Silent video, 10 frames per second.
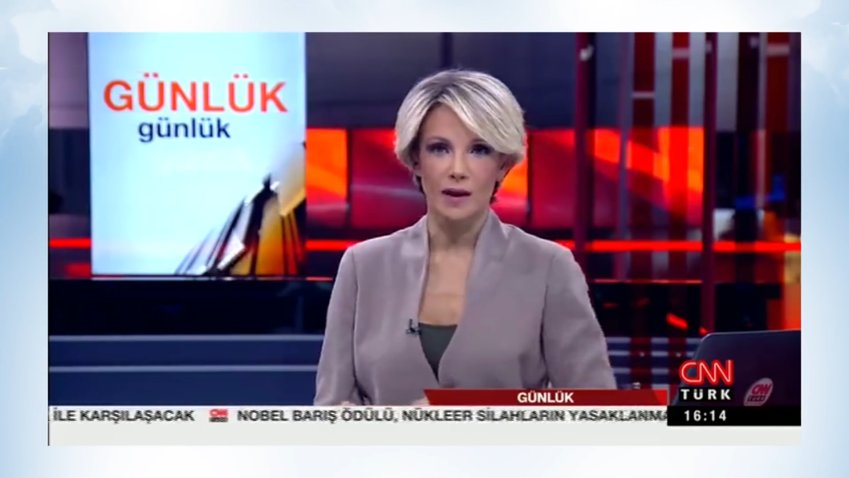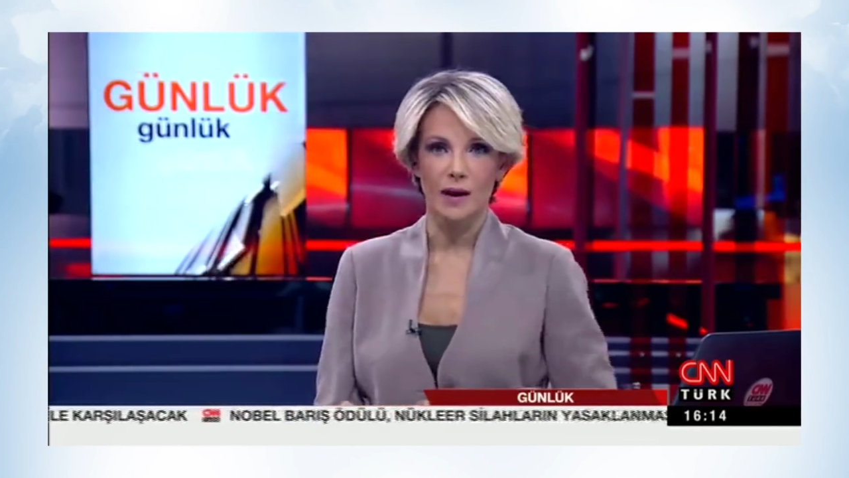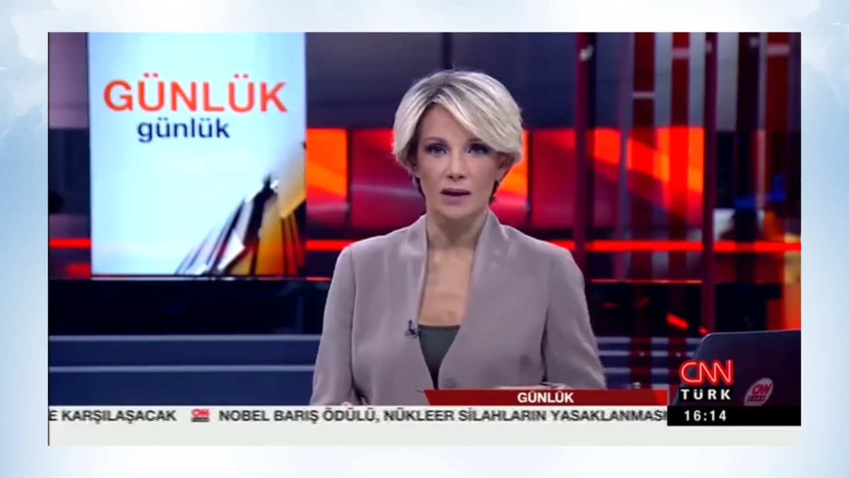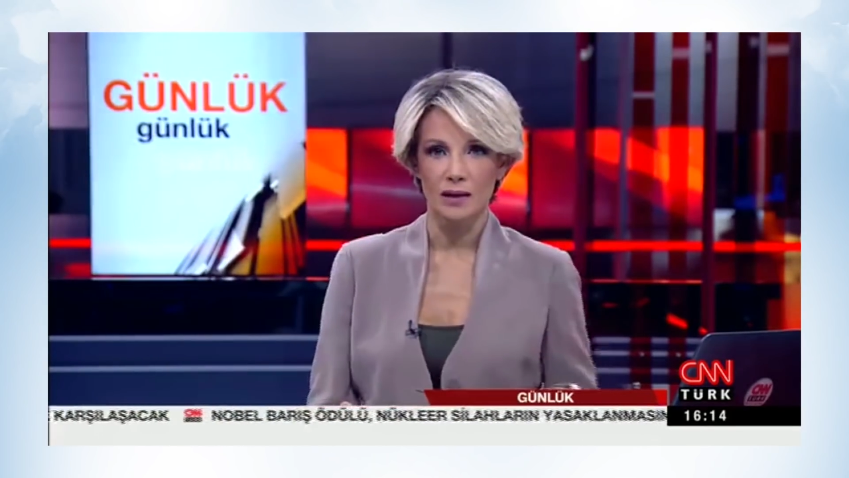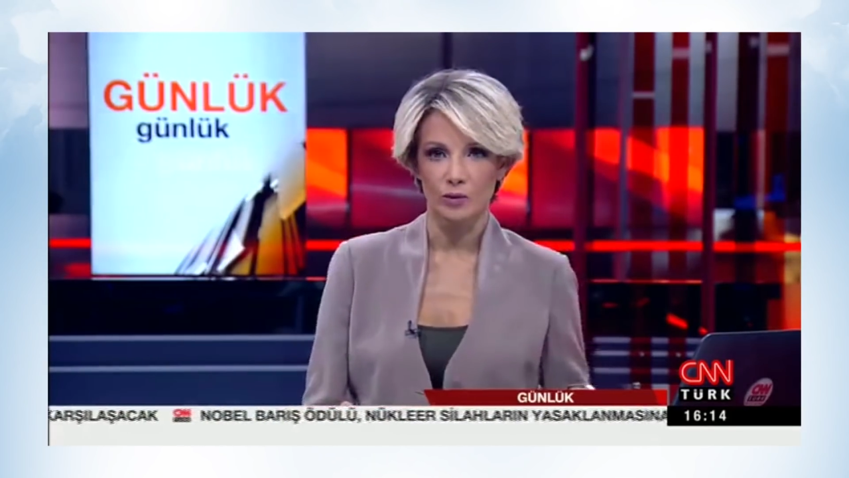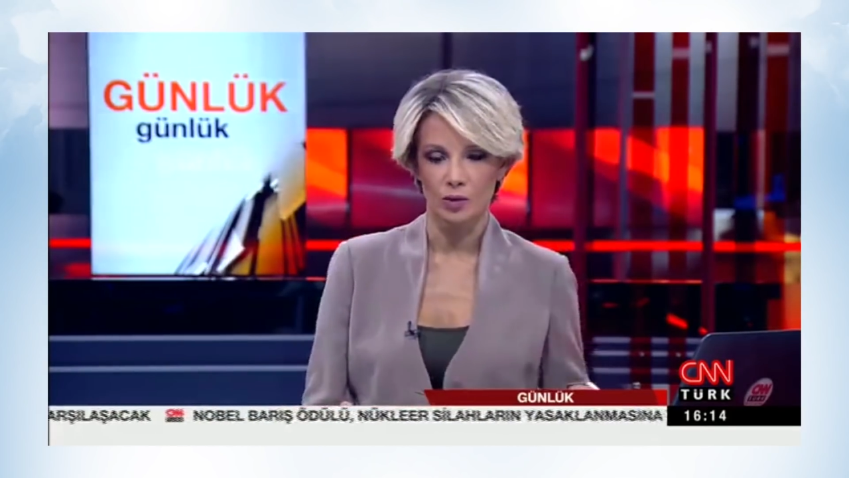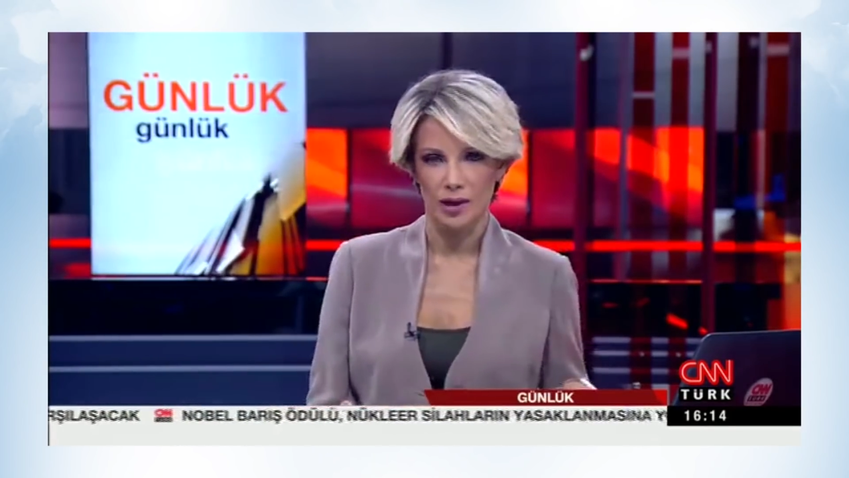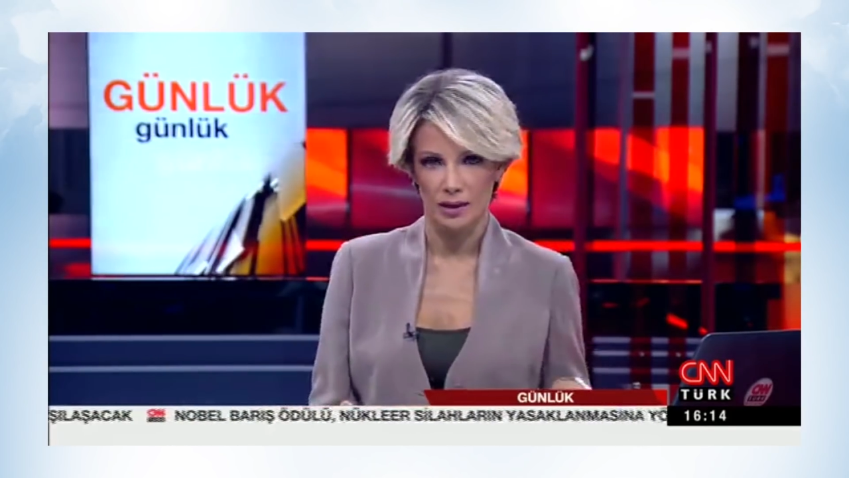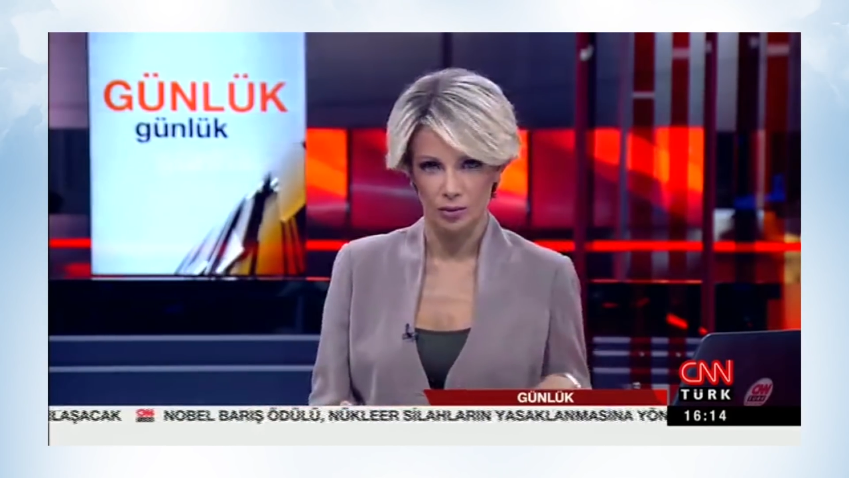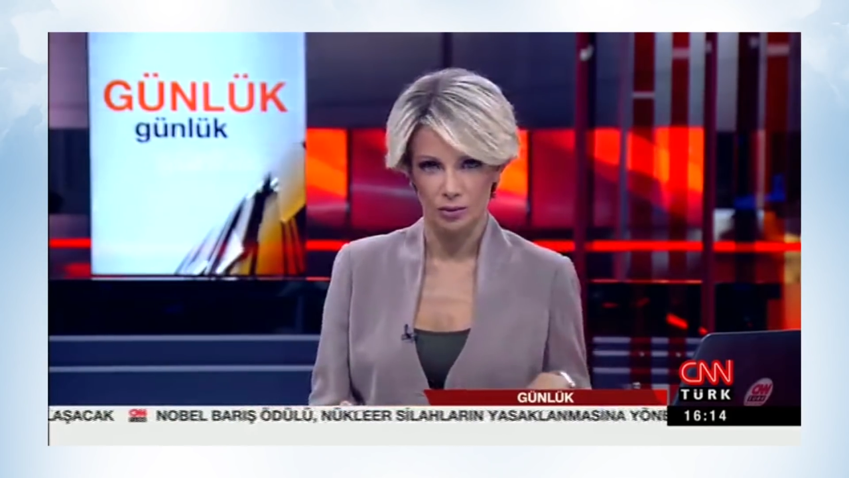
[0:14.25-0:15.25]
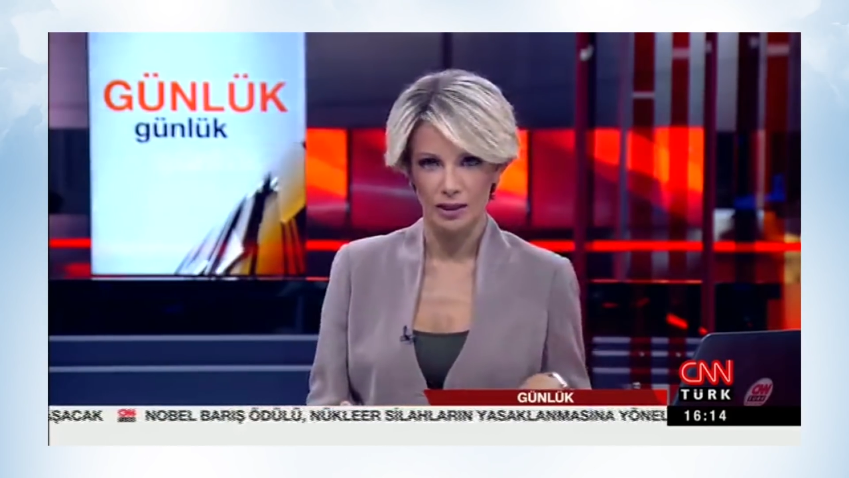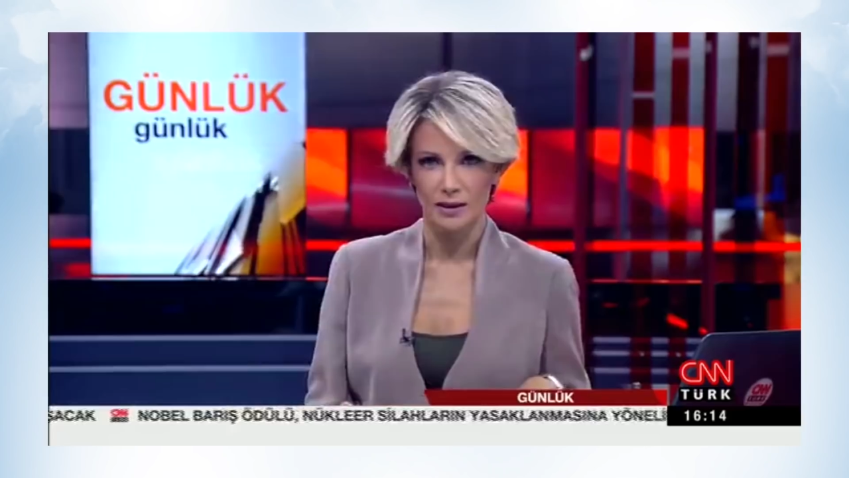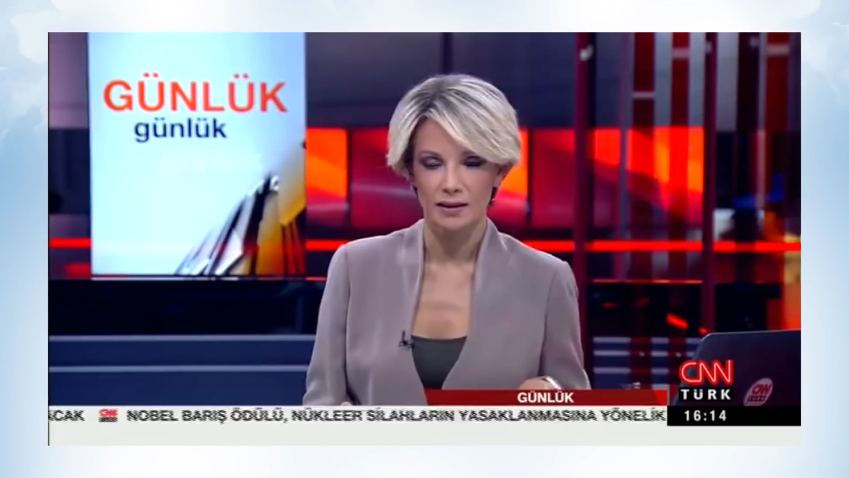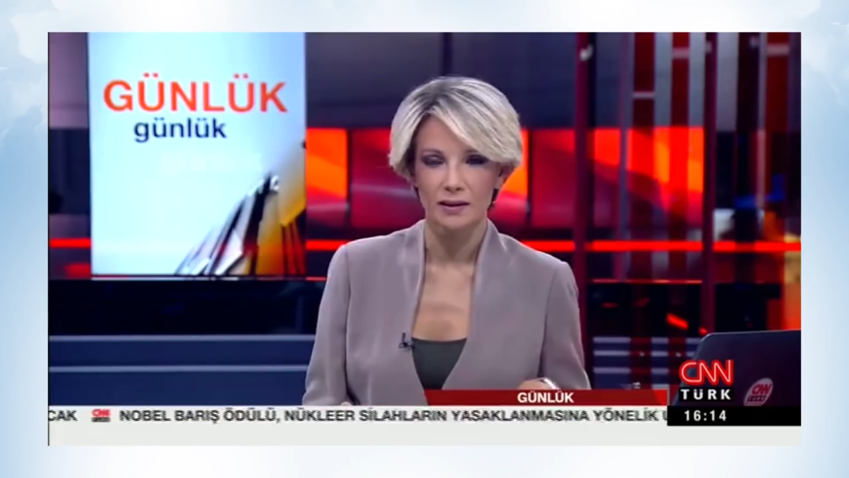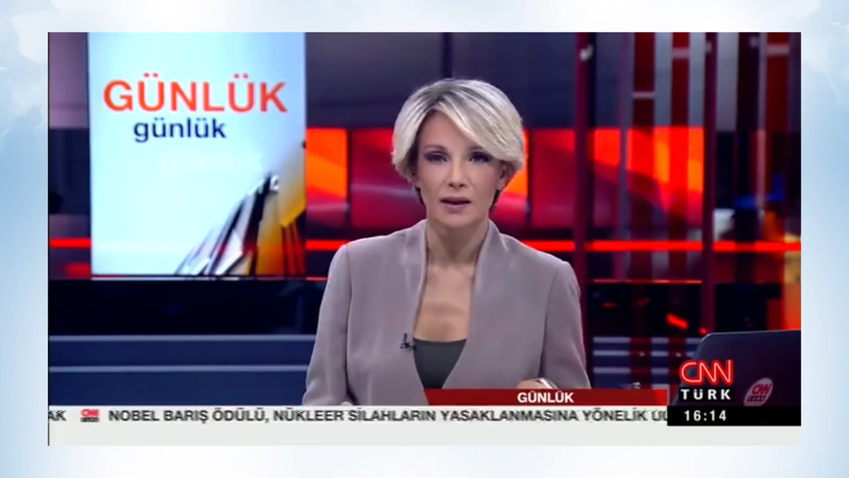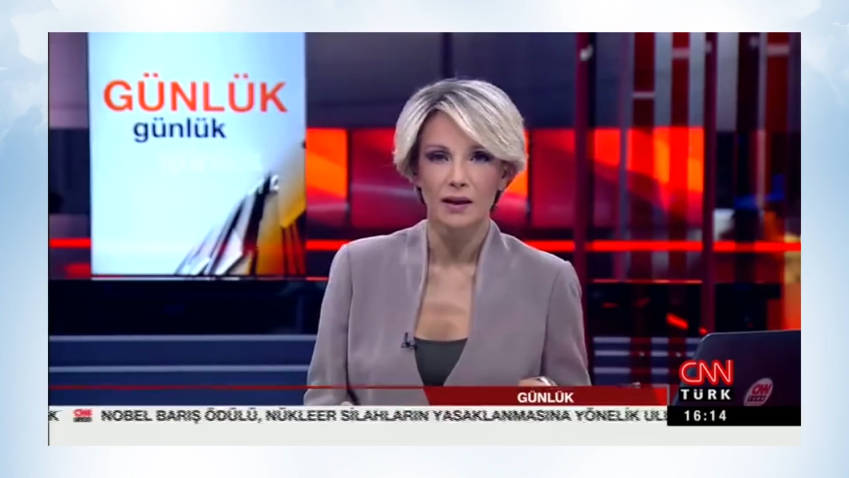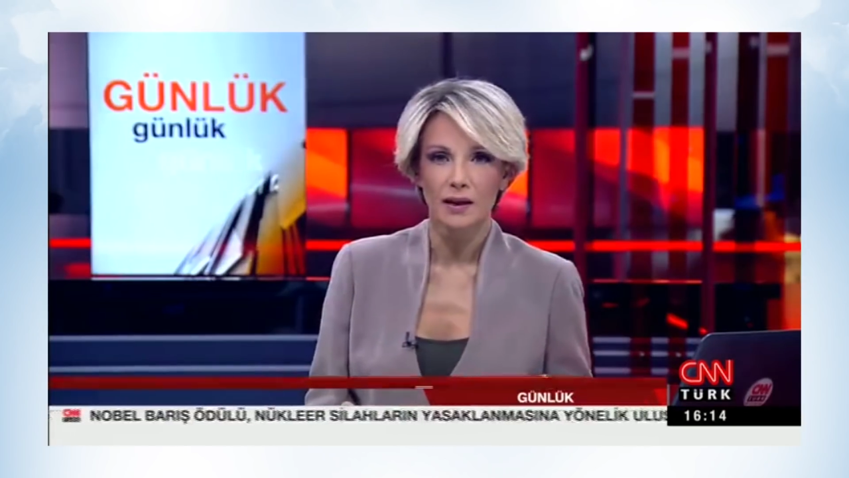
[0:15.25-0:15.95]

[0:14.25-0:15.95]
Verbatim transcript: ve ani müdahale kuleleri